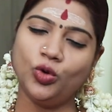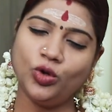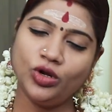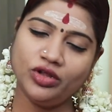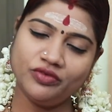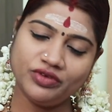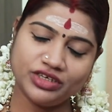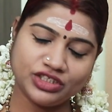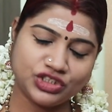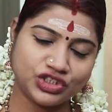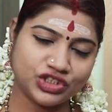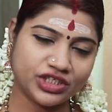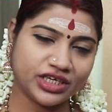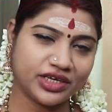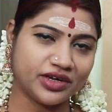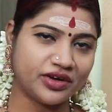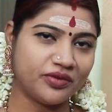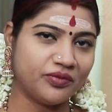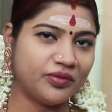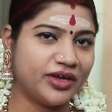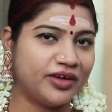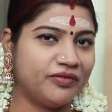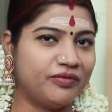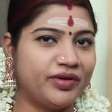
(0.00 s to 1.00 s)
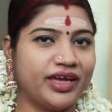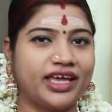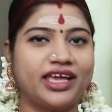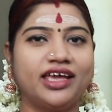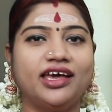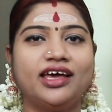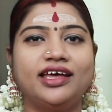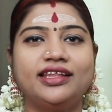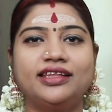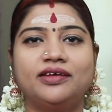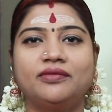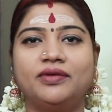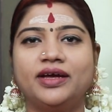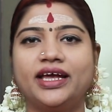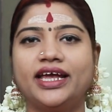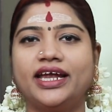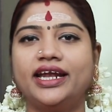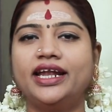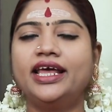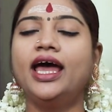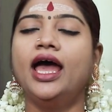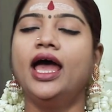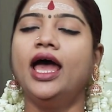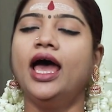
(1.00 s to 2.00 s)
கொலு வச்சிருக்கிறவங்க
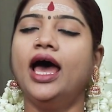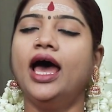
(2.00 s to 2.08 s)
வைக்காதவங்கன்னு